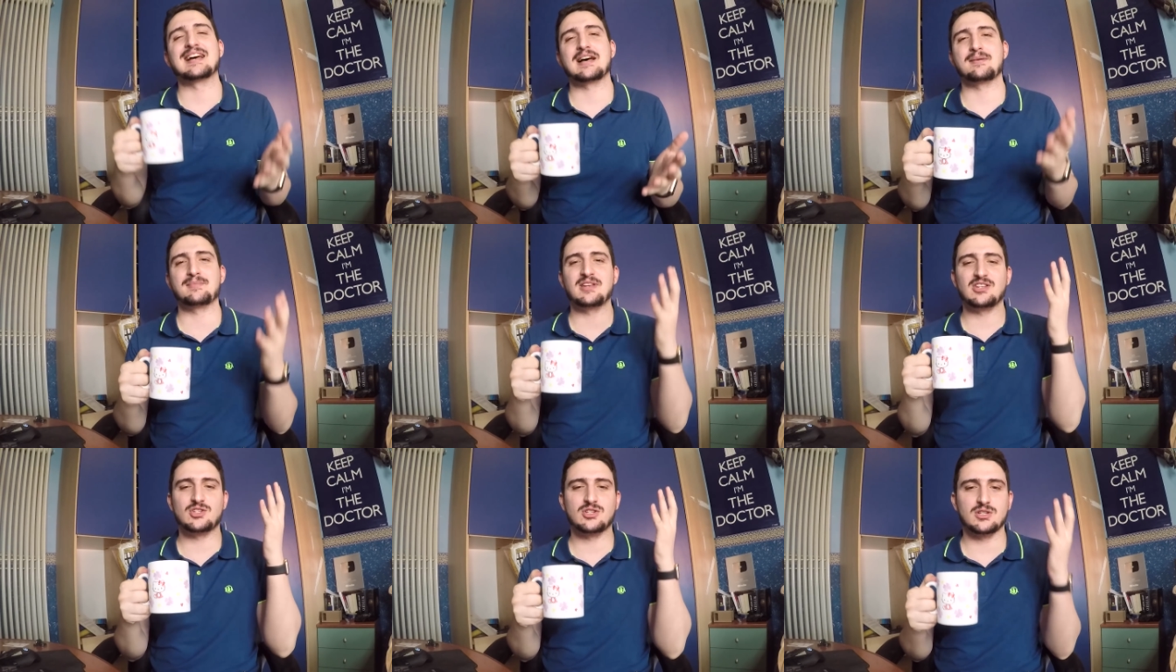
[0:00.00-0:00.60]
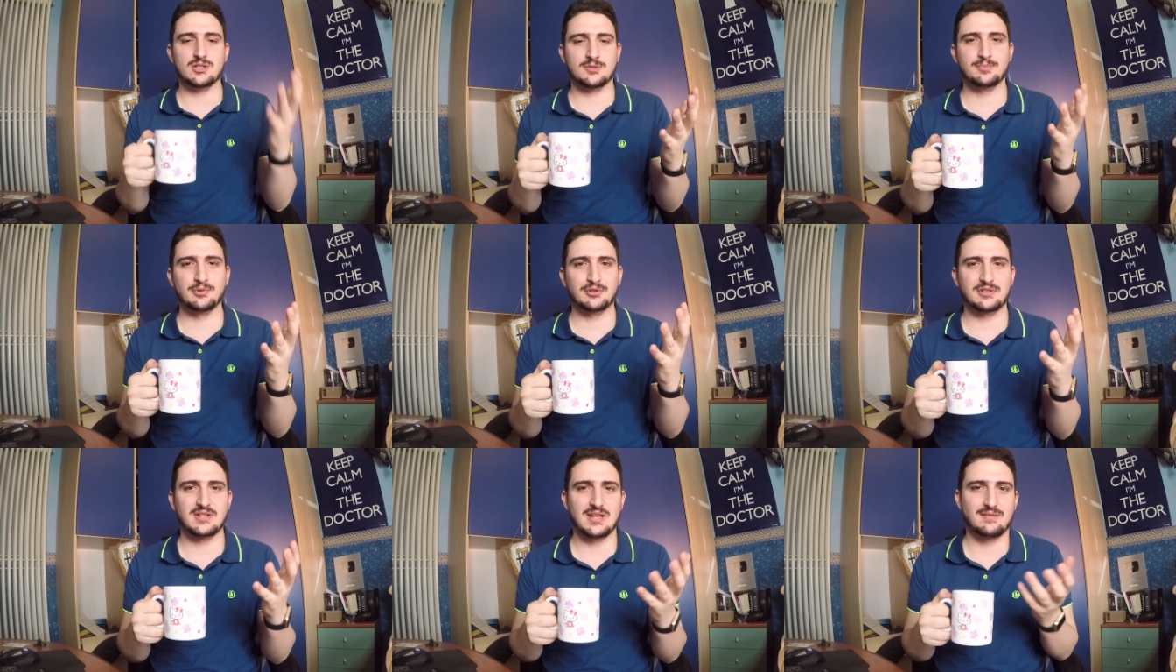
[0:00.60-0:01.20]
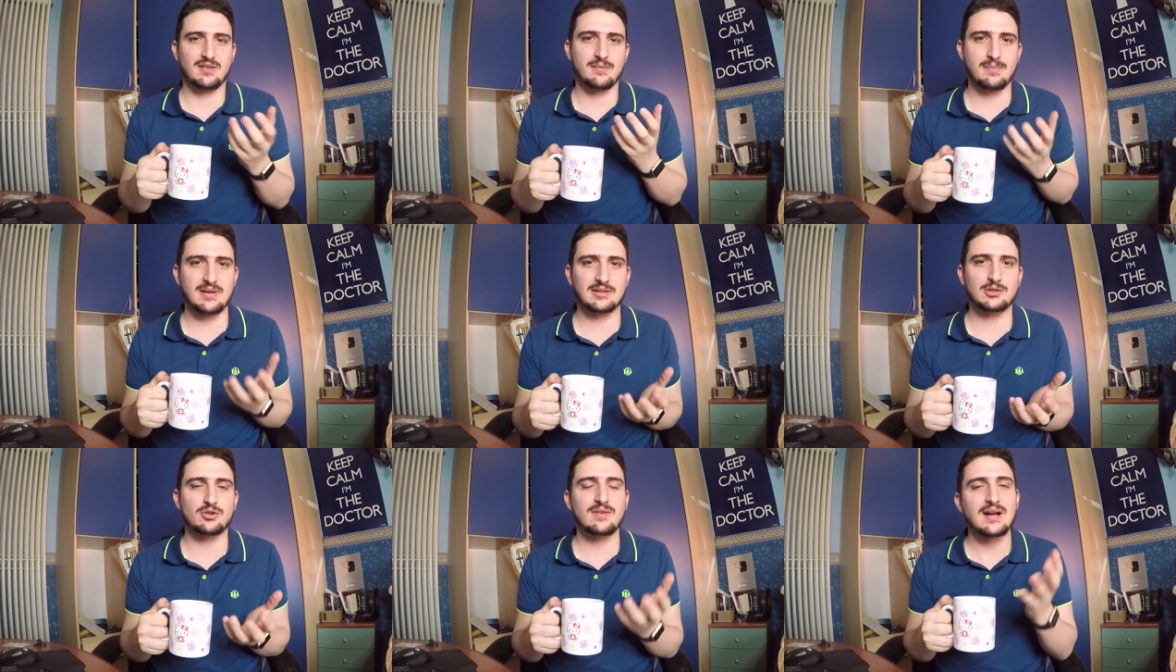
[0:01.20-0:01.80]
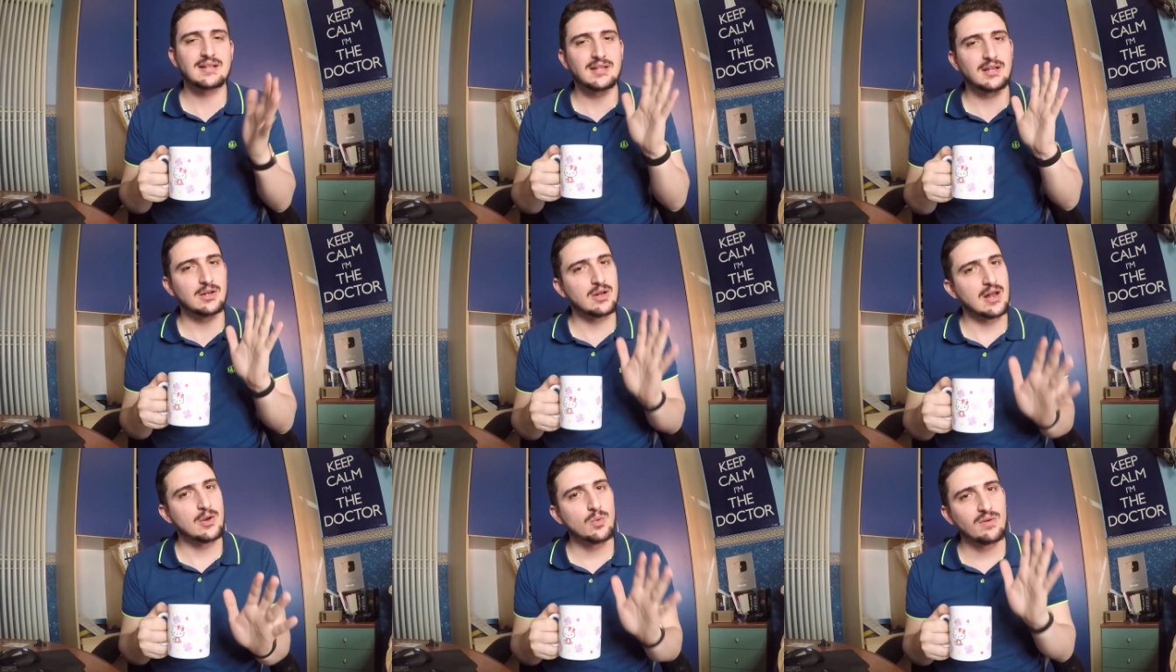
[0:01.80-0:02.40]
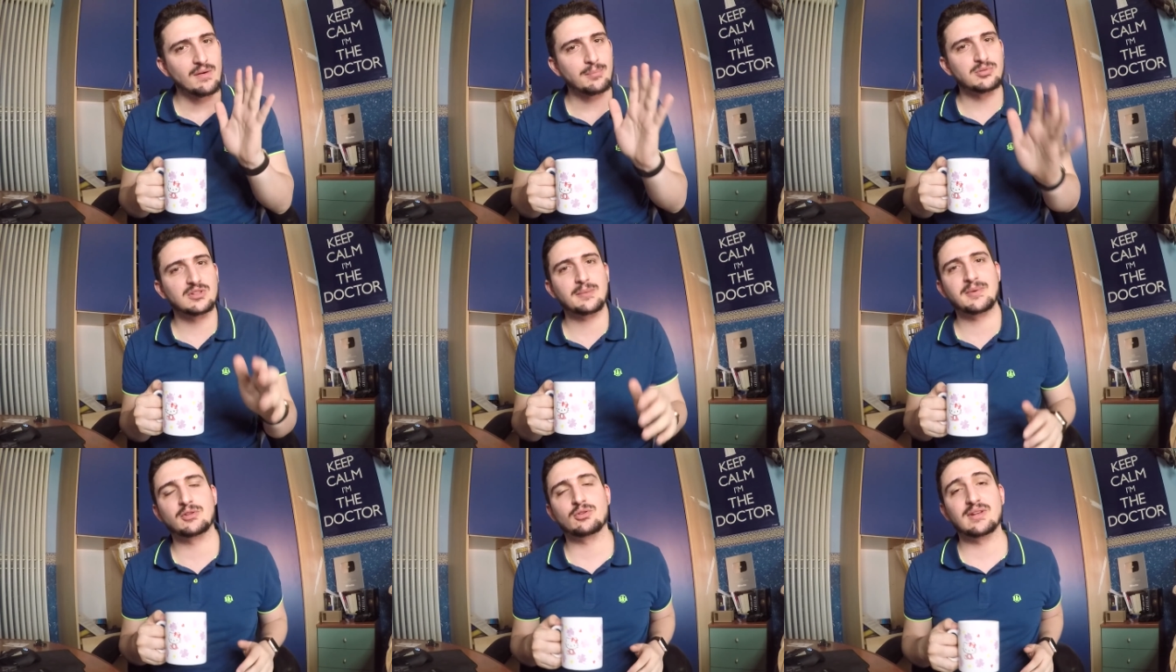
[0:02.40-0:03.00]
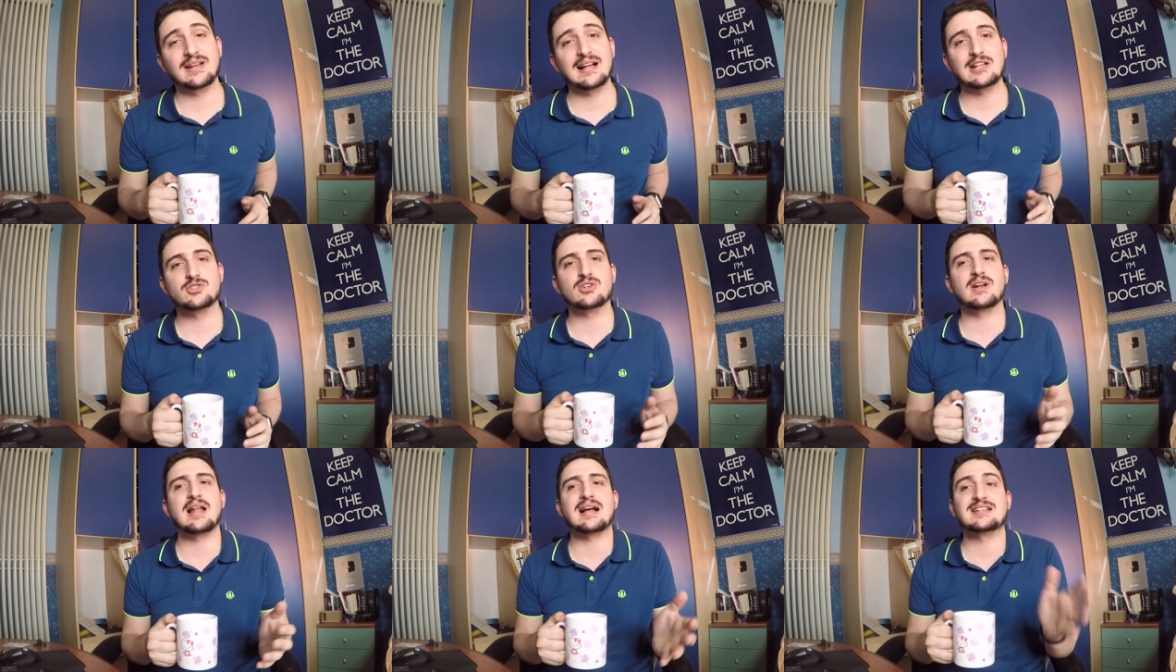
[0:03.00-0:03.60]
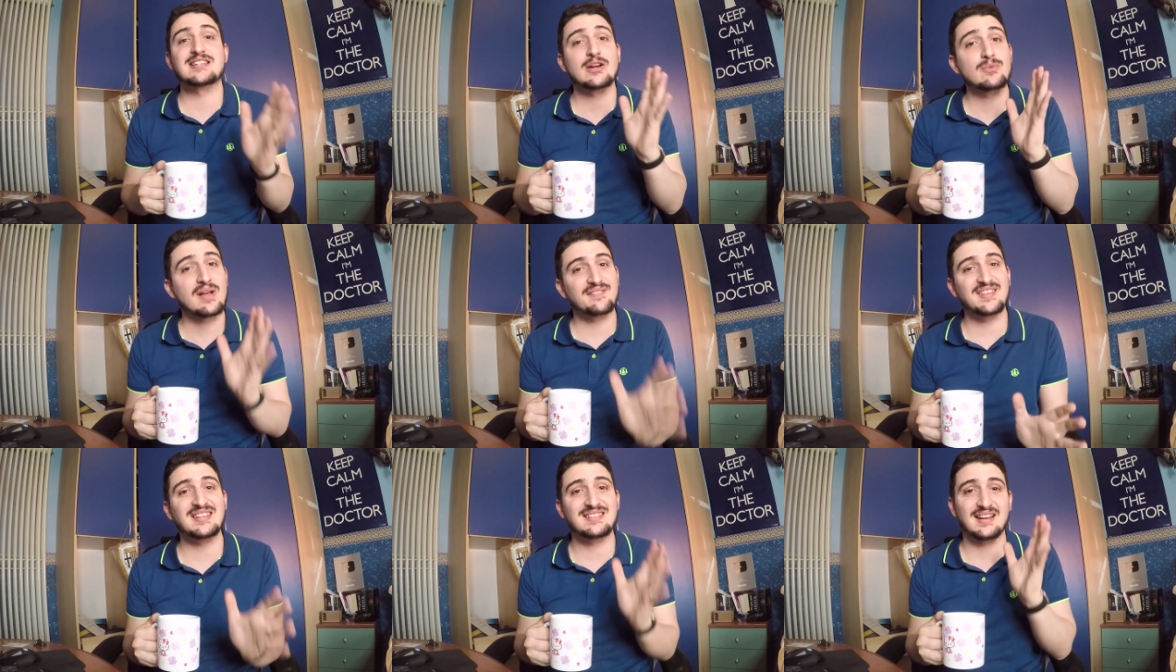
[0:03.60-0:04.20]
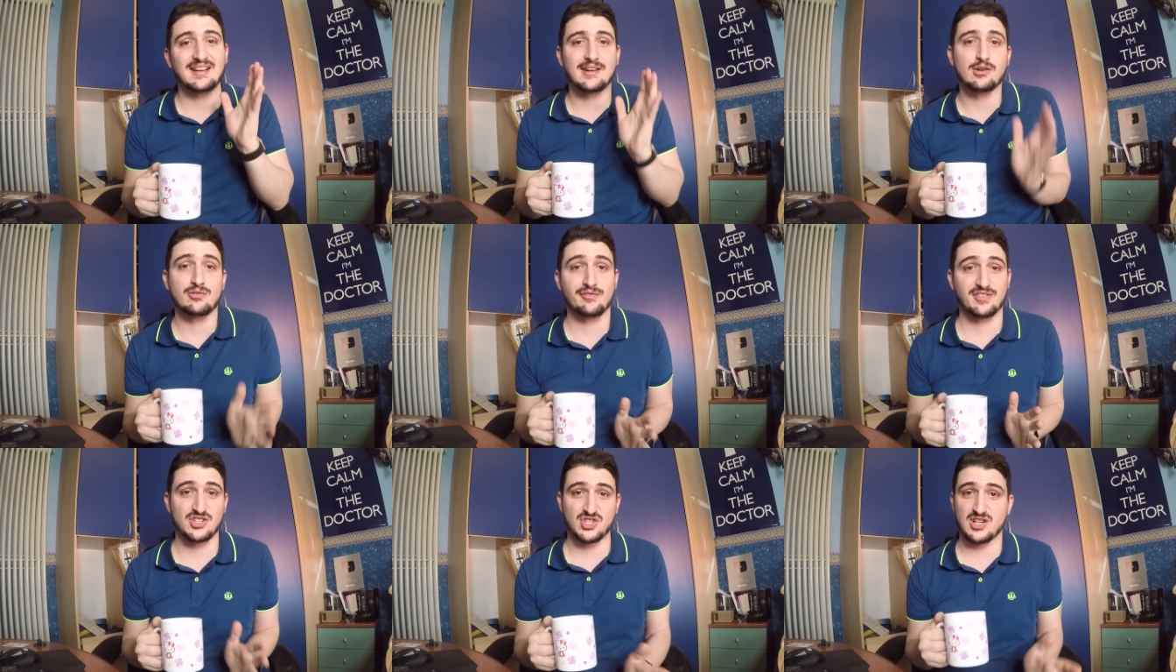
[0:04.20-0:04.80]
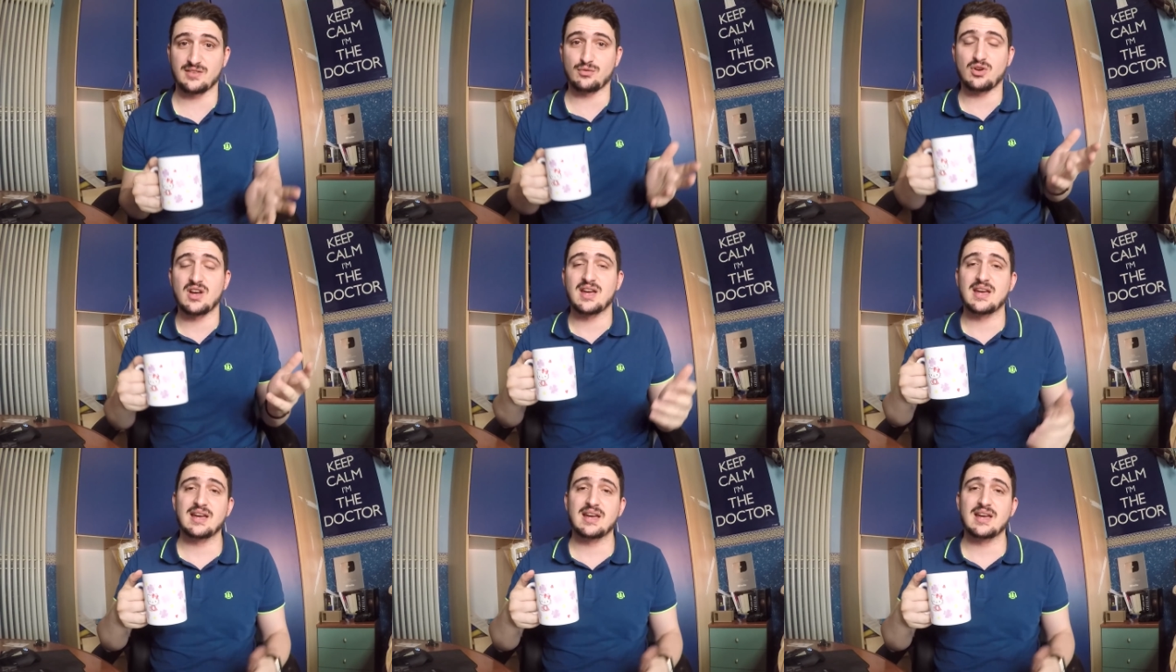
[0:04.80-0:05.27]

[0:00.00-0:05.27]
amici sportivi, bentrovati nel nuovo appuntamento di Calcio Relax, è una vita che non facevo